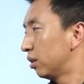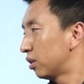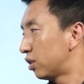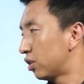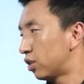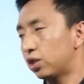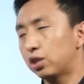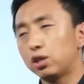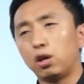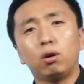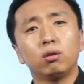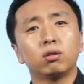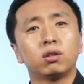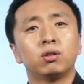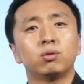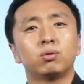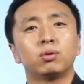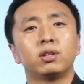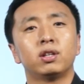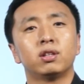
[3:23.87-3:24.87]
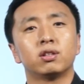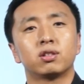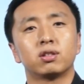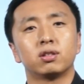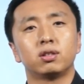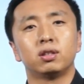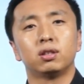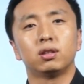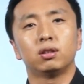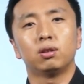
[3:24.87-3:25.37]
这是高层决定的
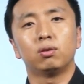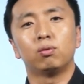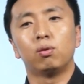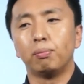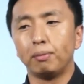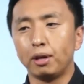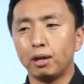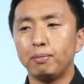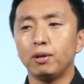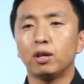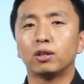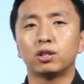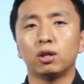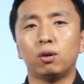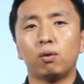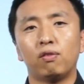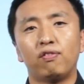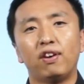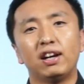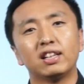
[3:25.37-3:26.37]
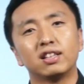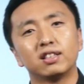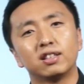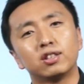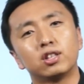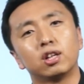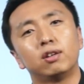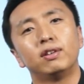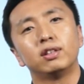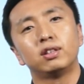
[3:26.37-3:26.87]
事情，我没必要将我发现一些
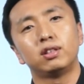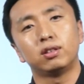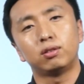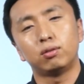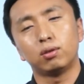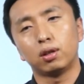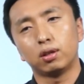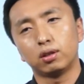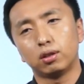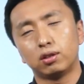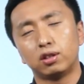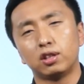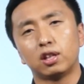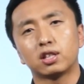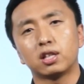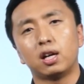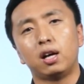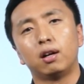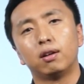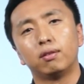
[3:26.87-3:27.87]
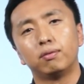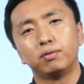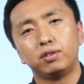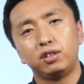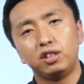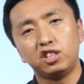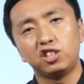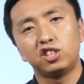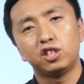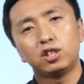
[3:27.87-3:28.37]
小问题去向上
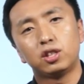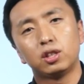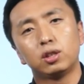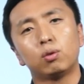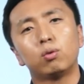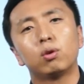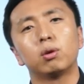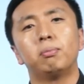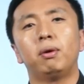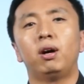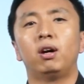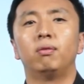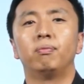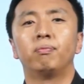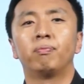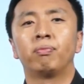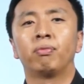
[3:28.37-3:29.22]
一级级的汇报。